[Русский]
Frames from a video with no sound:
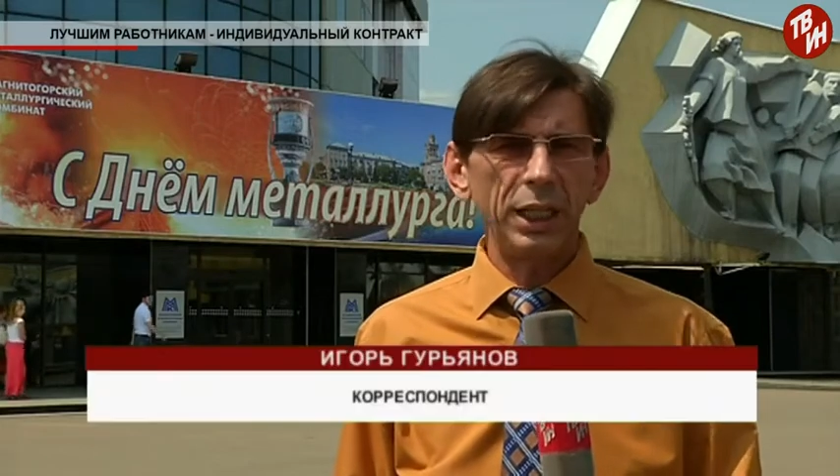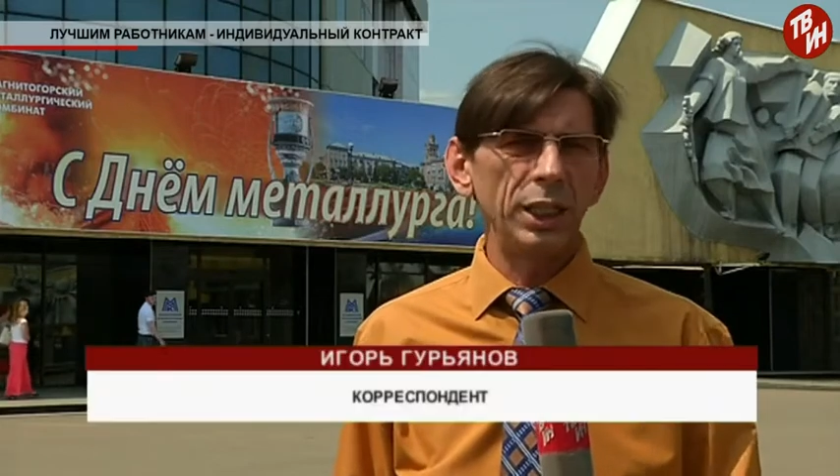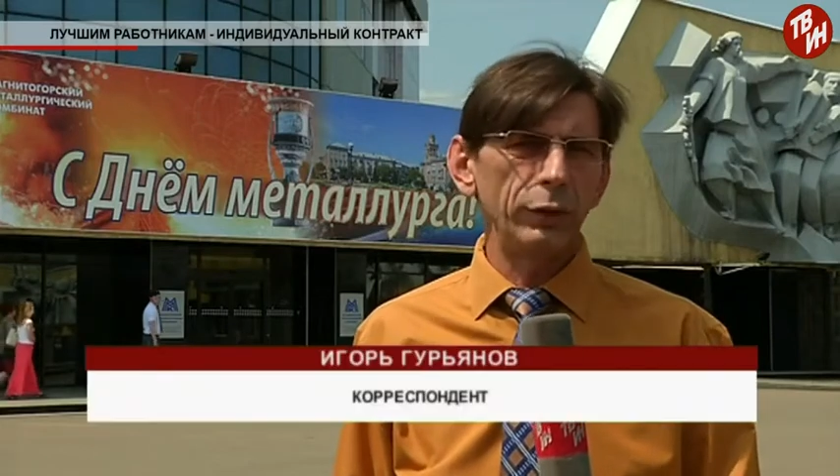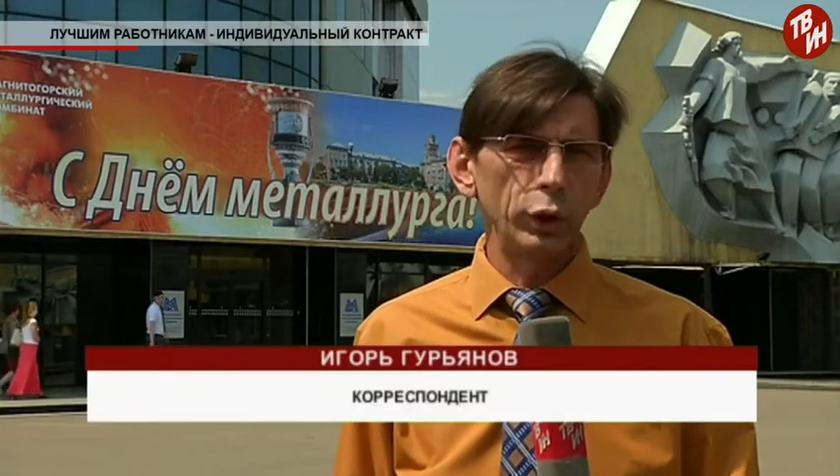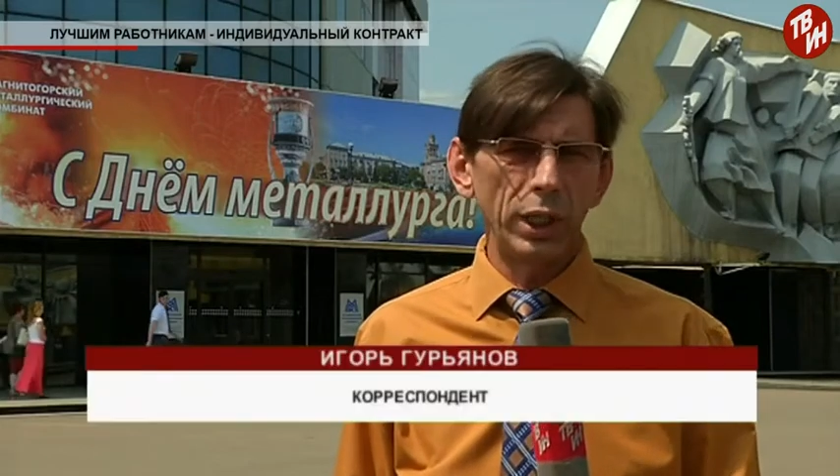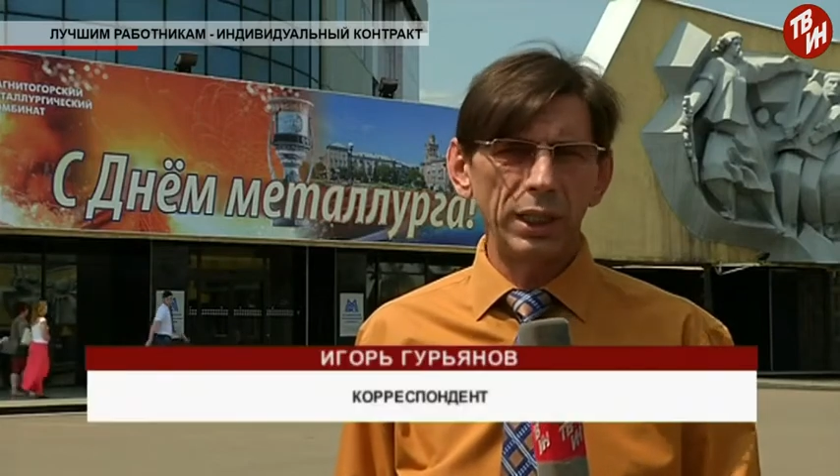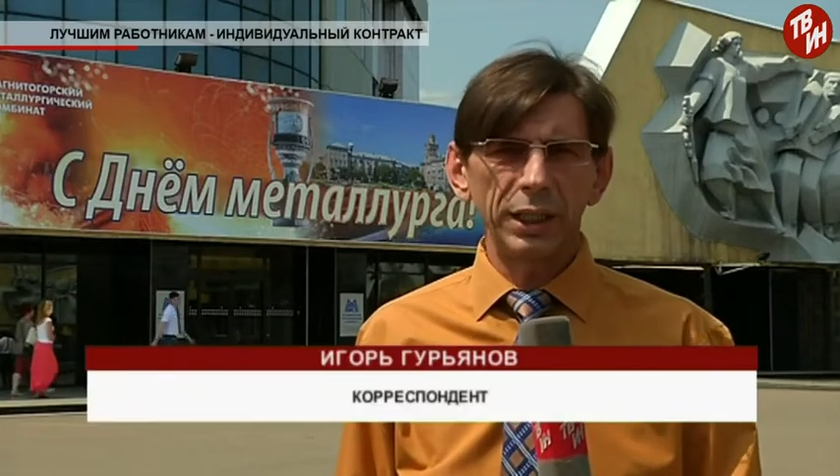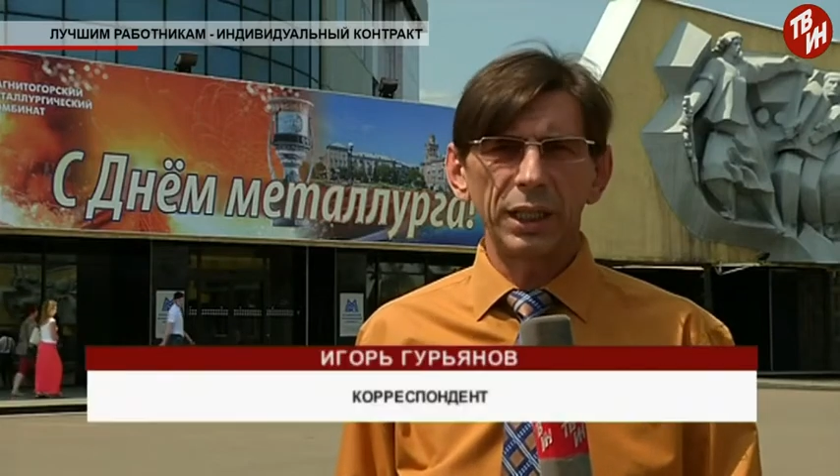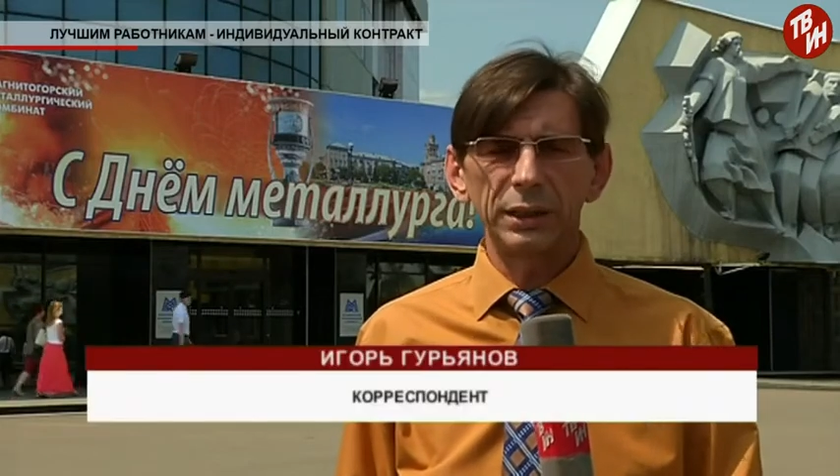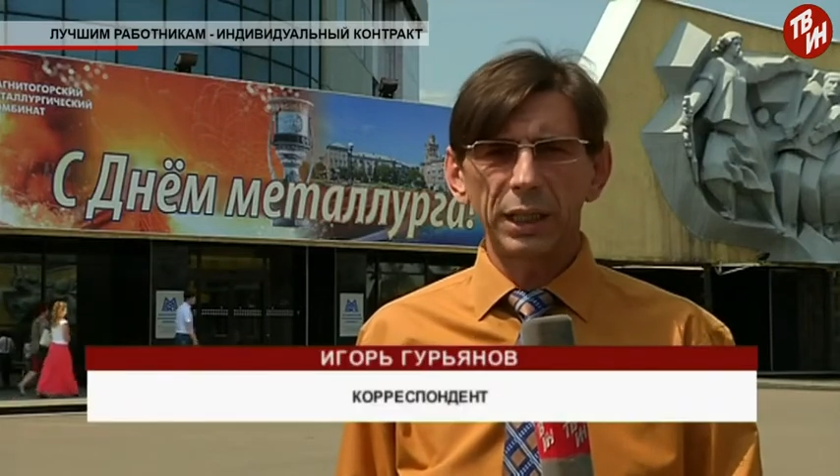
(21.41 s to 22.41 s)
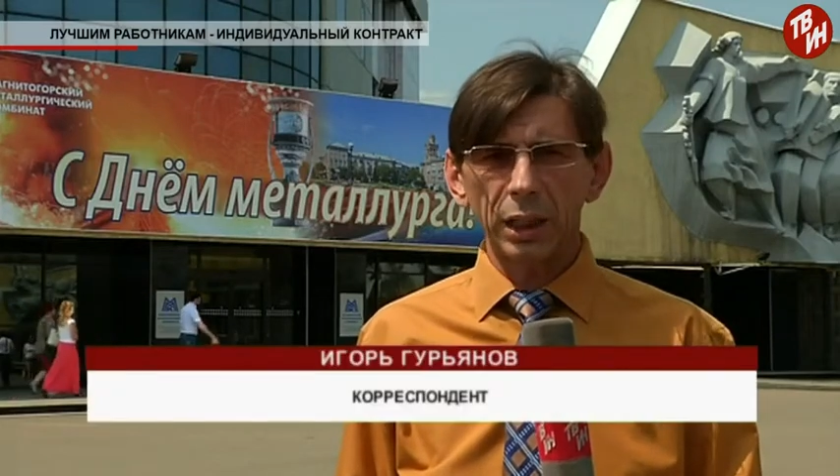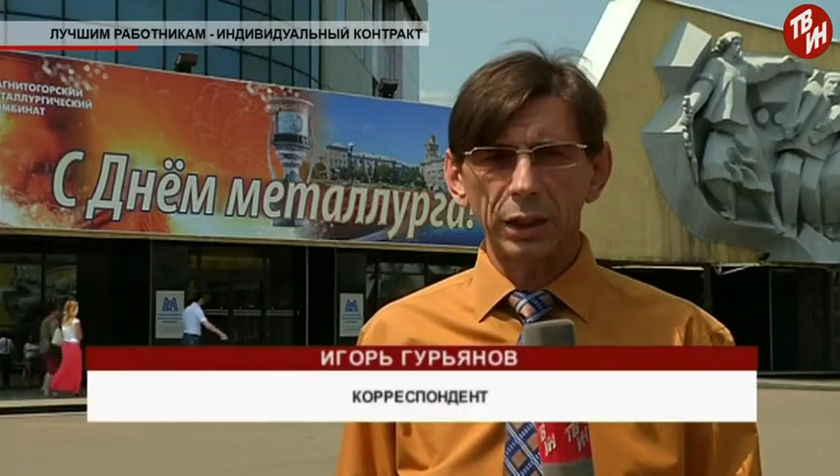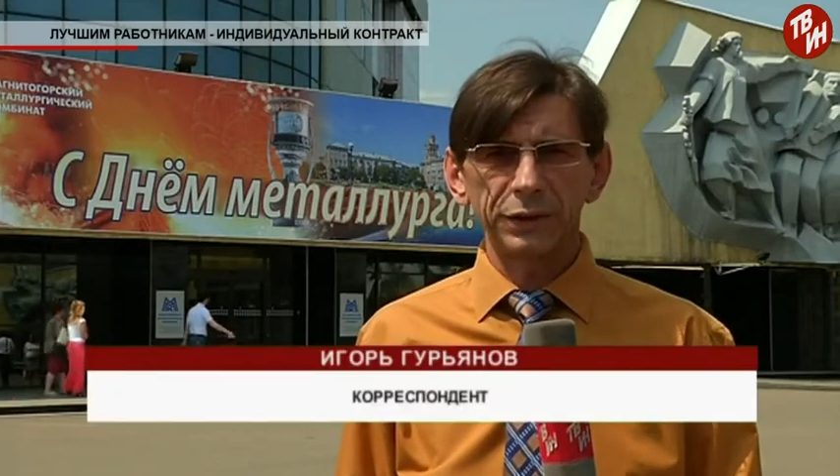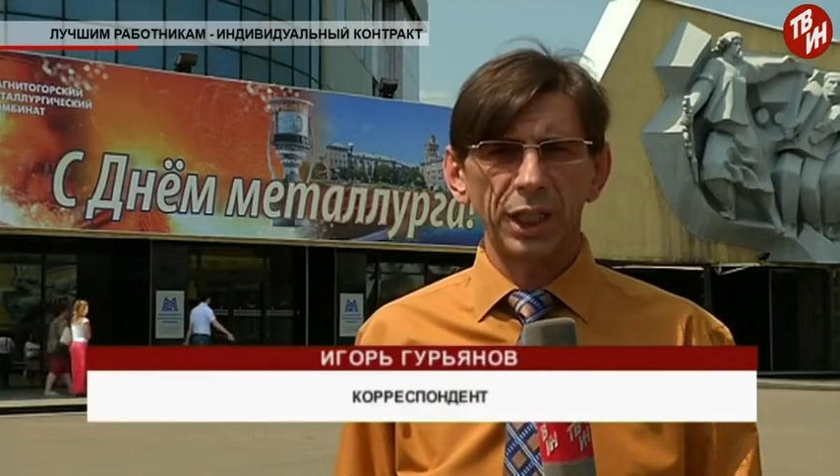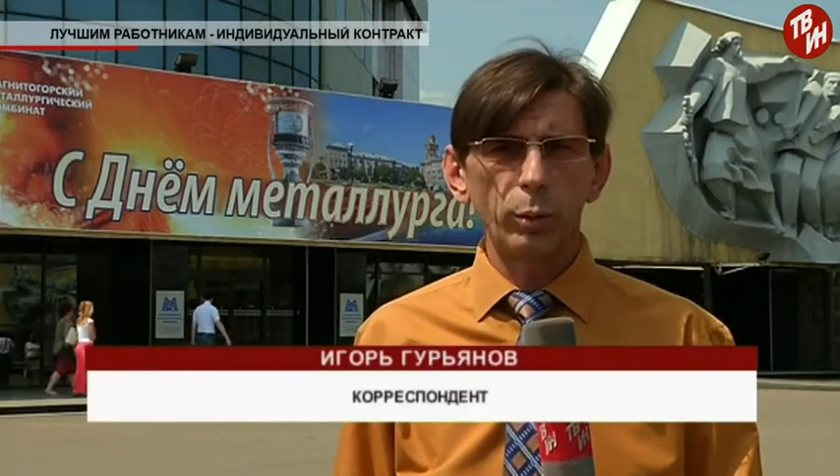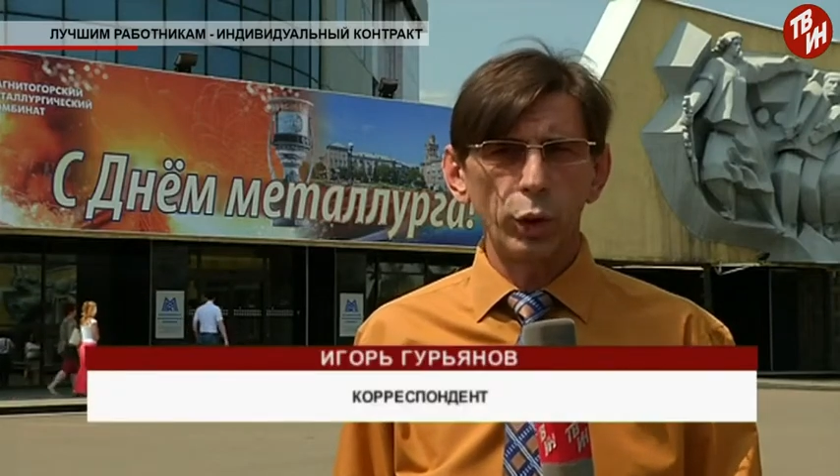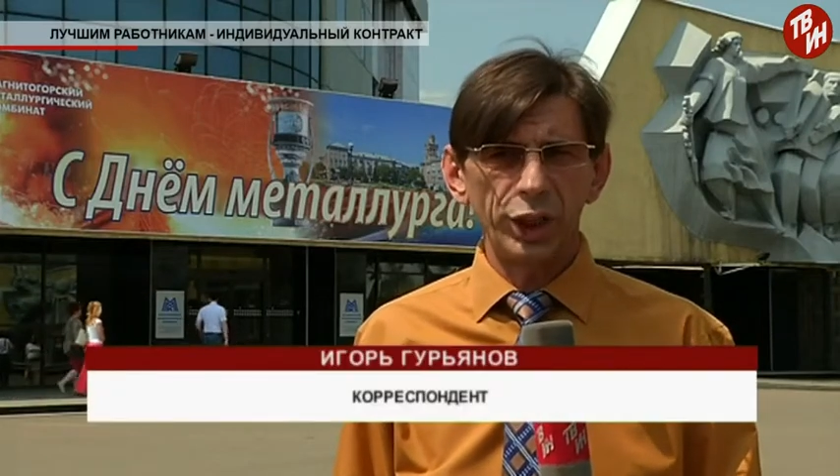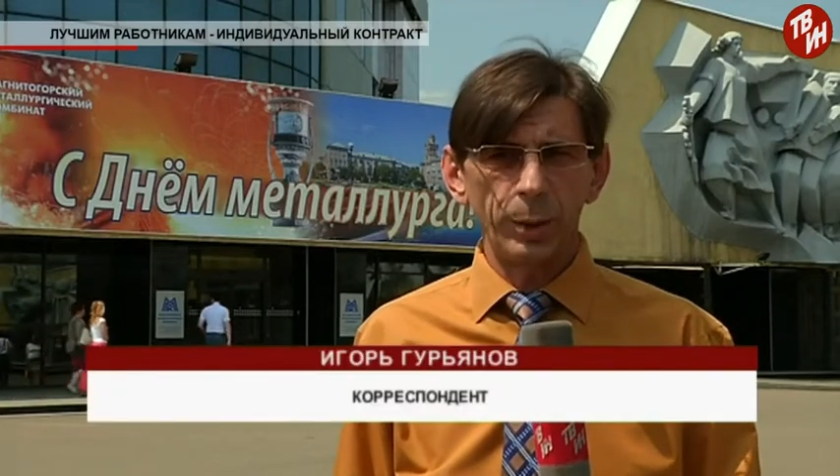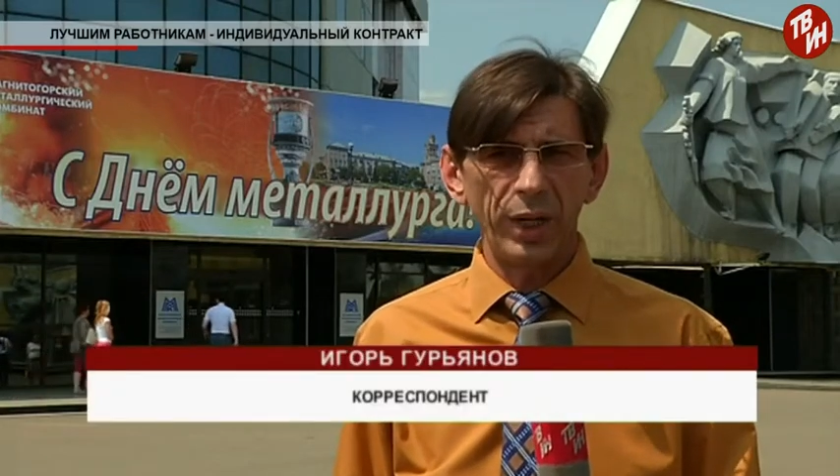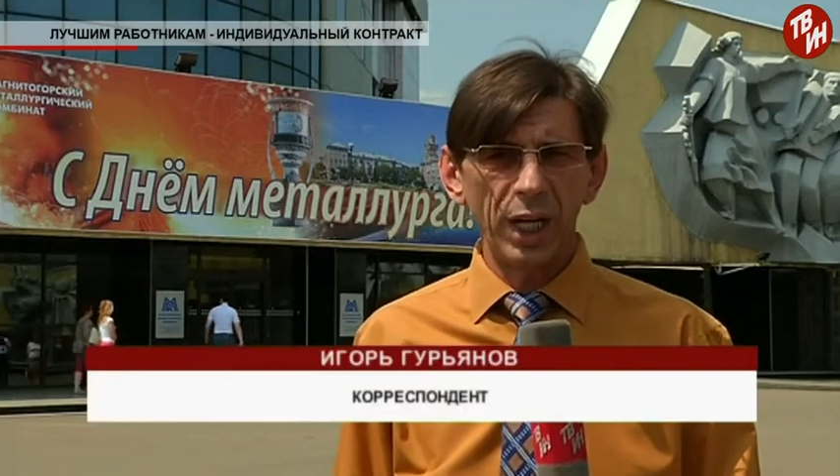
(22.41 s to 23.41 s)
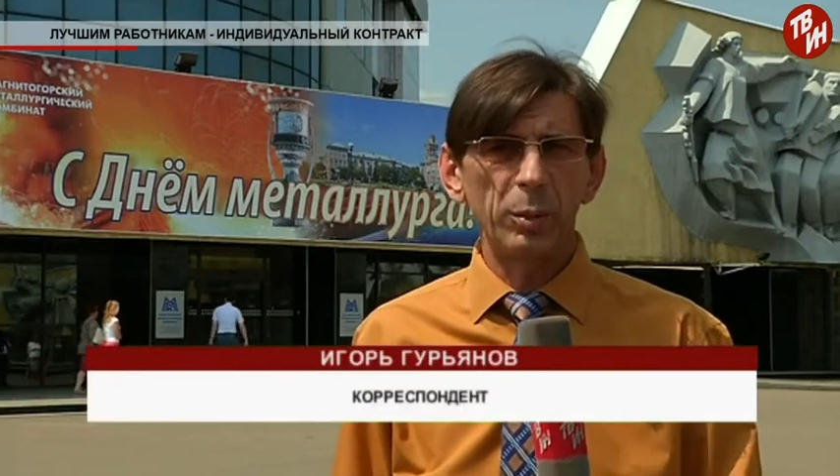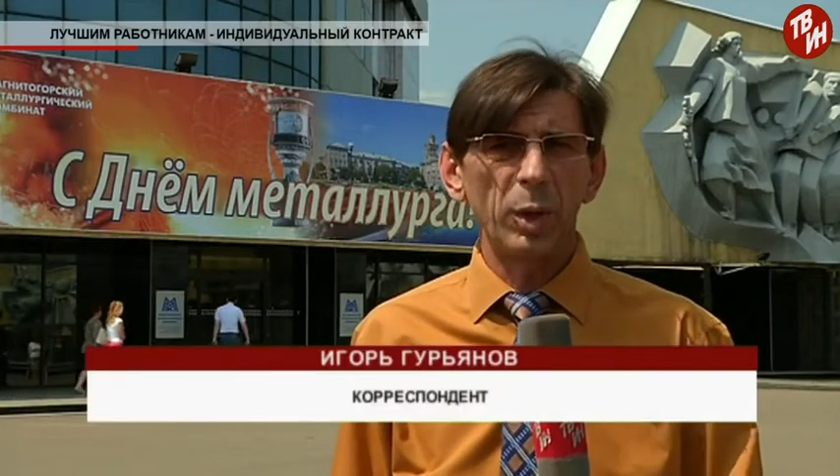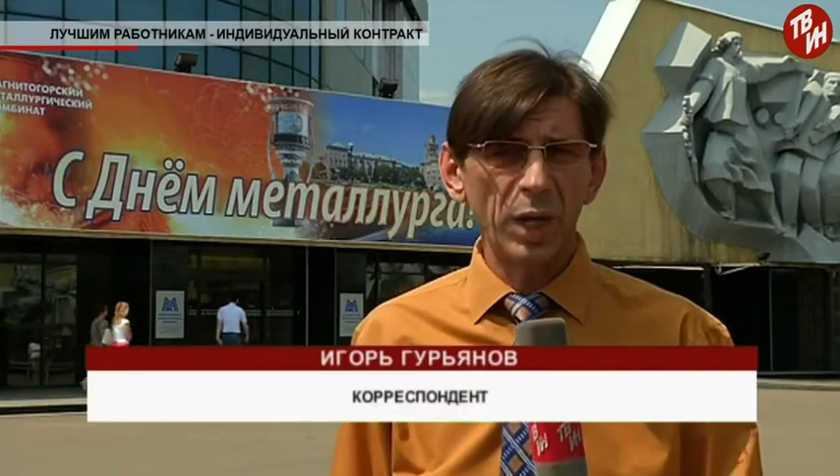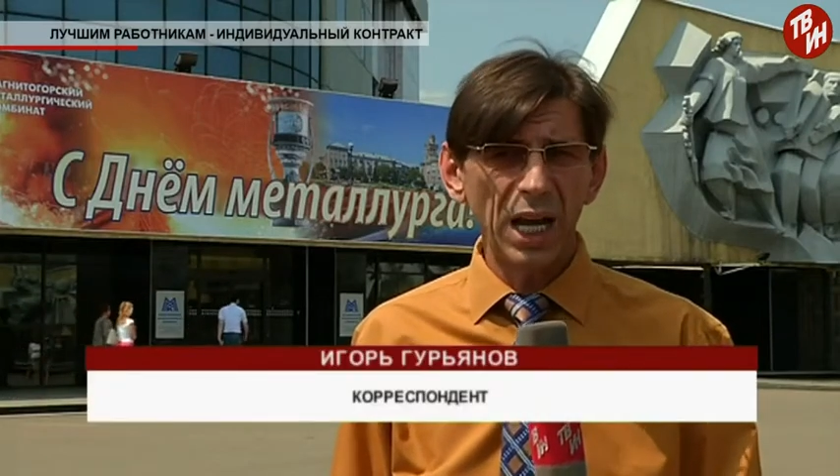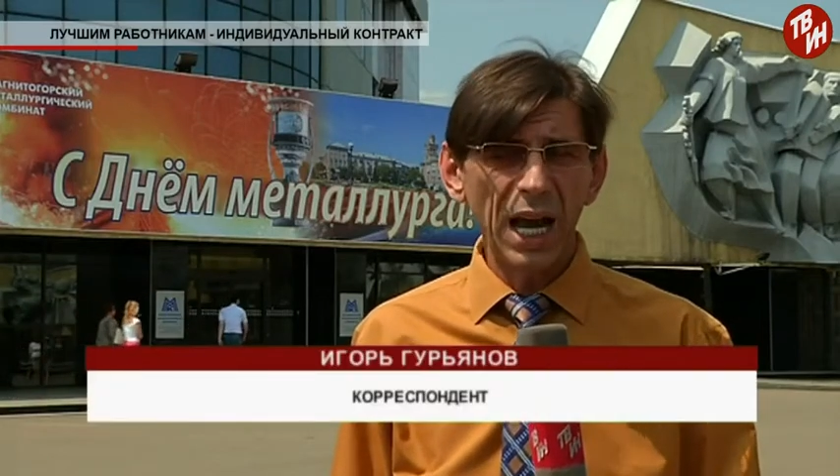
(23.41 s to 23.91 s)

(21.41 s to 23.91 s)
индивидуальных контрактов с рабочими ММК,